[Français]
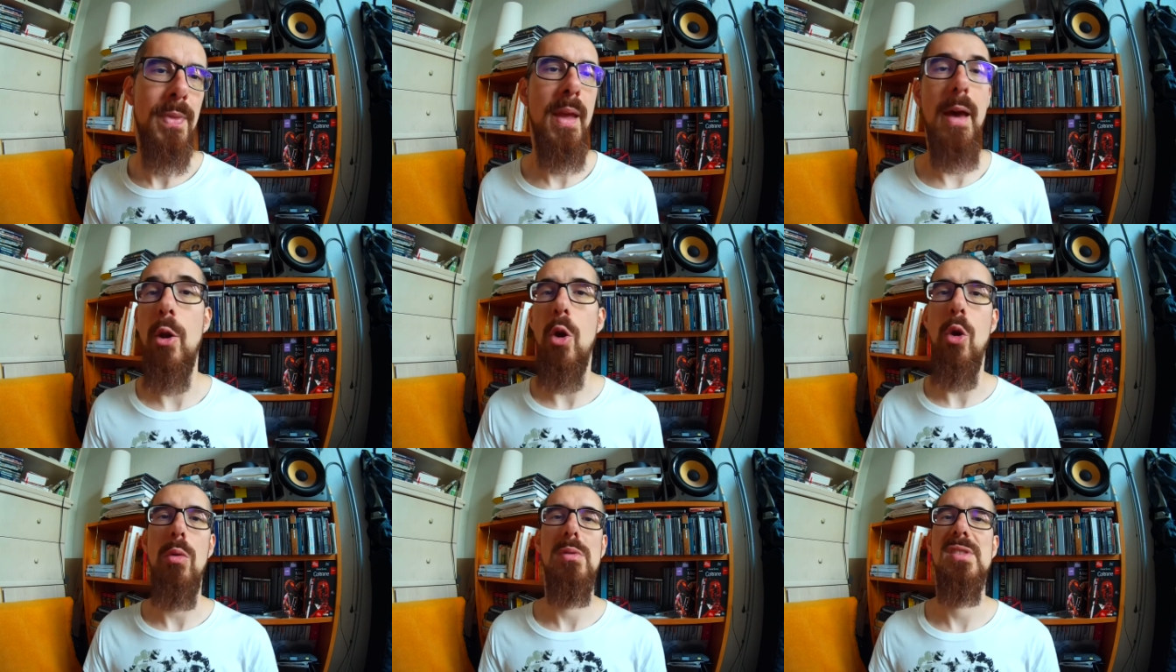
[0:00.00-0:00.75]

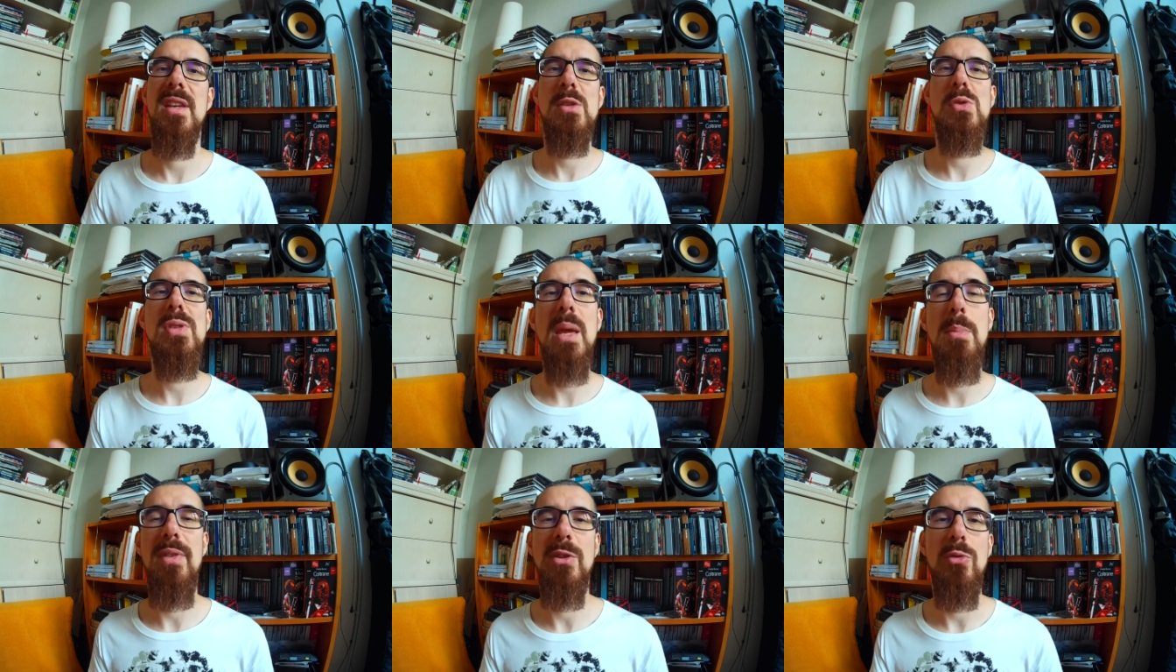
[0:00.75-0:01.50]
Alors, ces résultats, ils
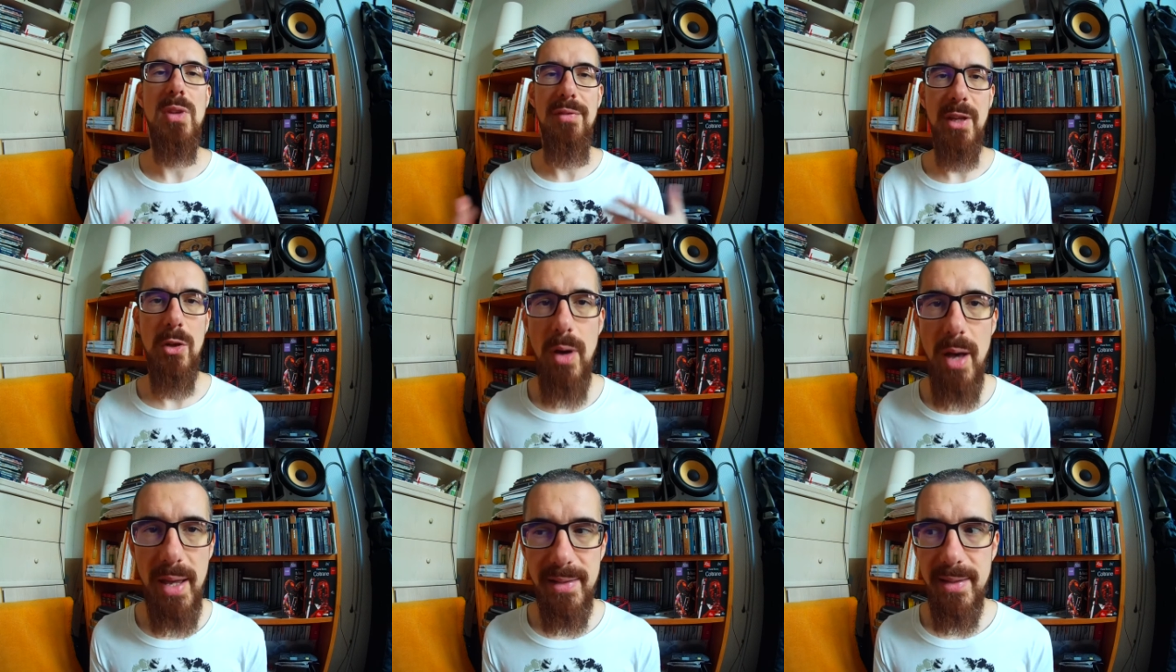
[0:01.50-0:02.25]
peuvent être tout à fait
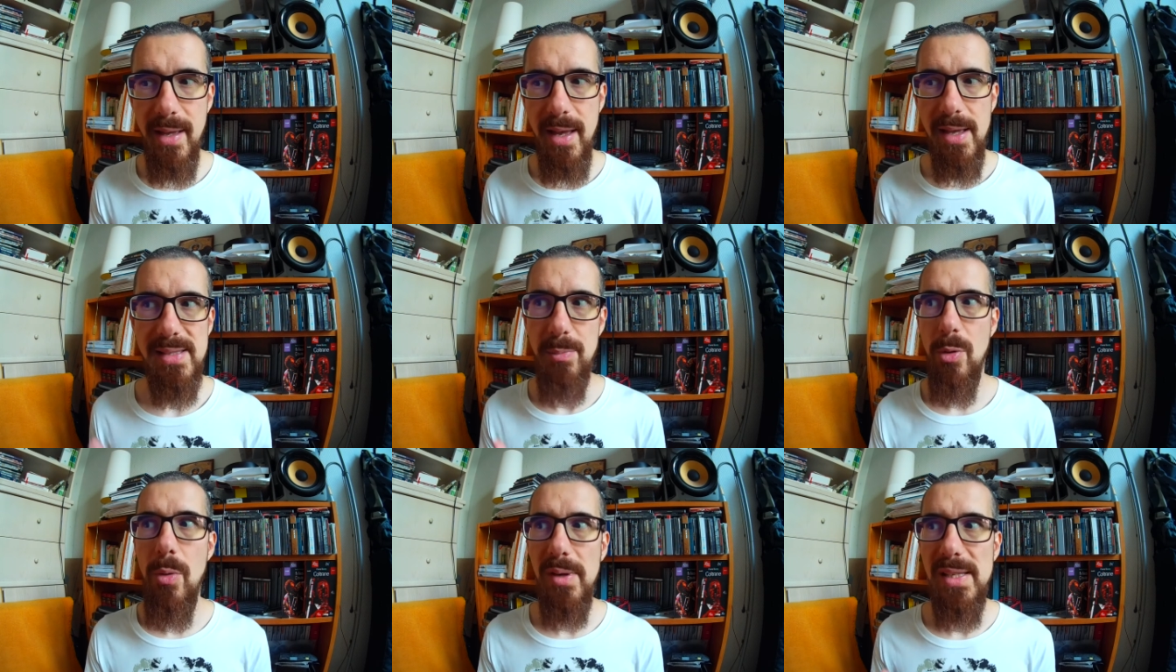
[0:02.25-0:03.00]
corrects,
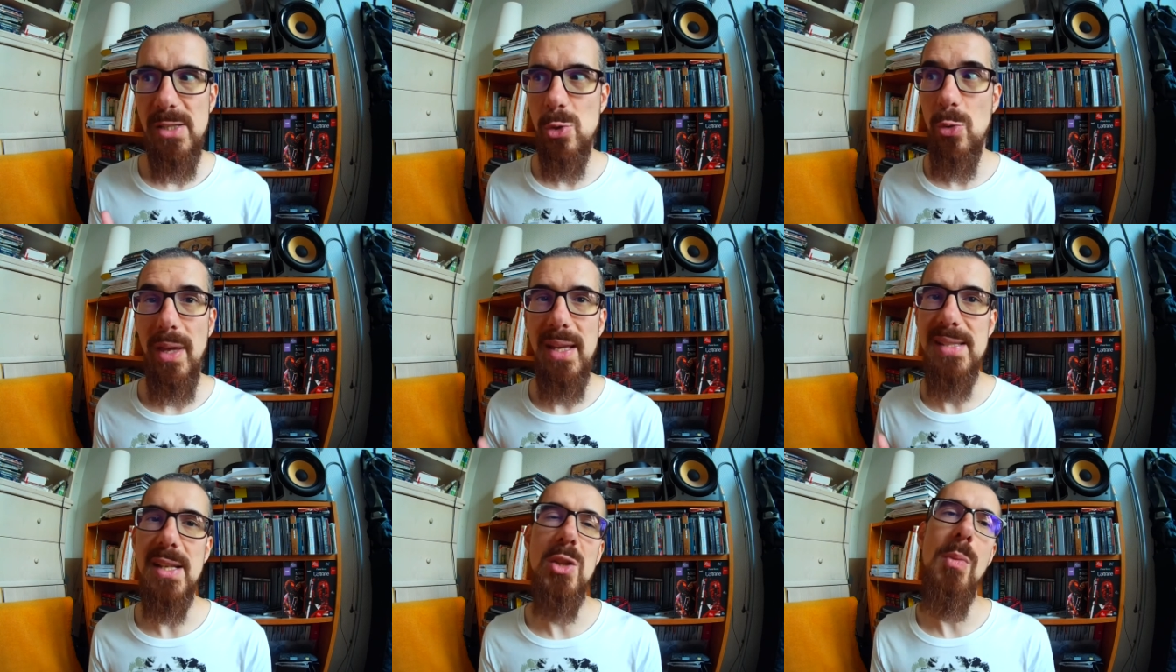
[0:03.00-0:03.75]
simplement, ils sont
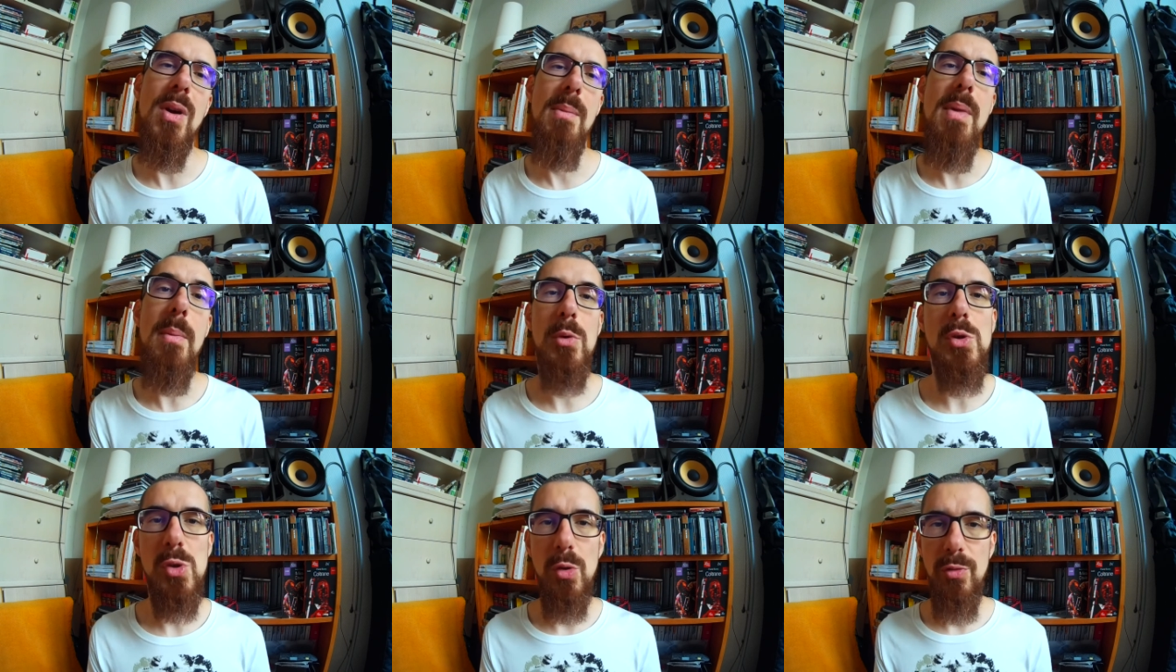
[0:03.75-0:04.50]
exactement les mêmes que
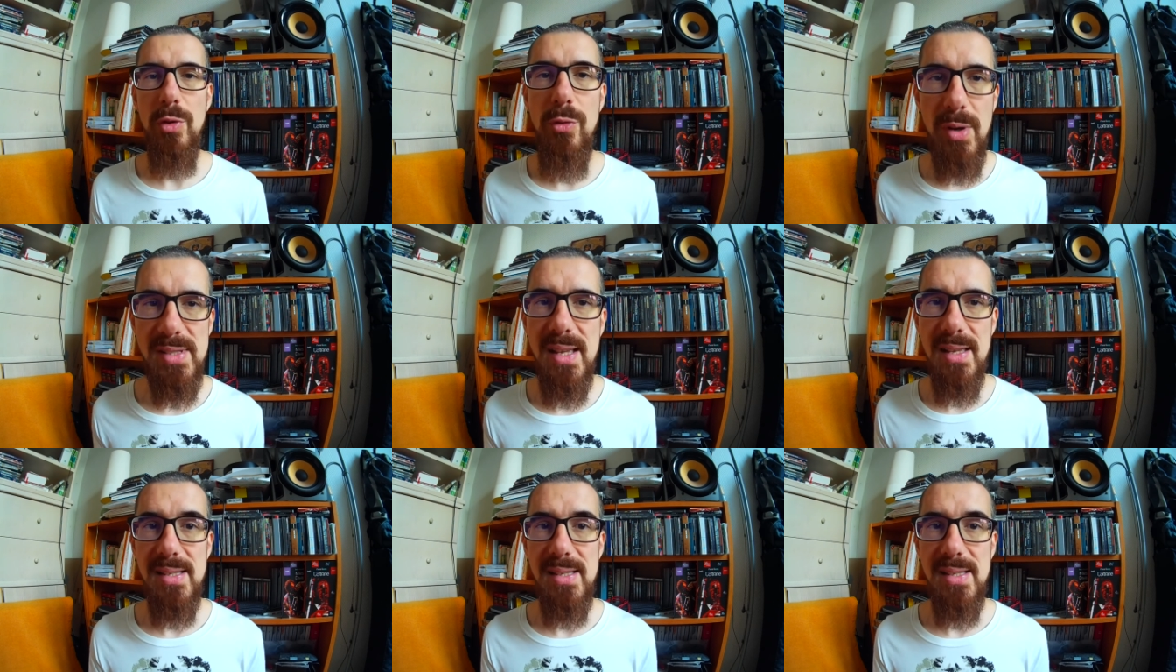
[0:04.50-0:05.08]
ceux de votre voisin.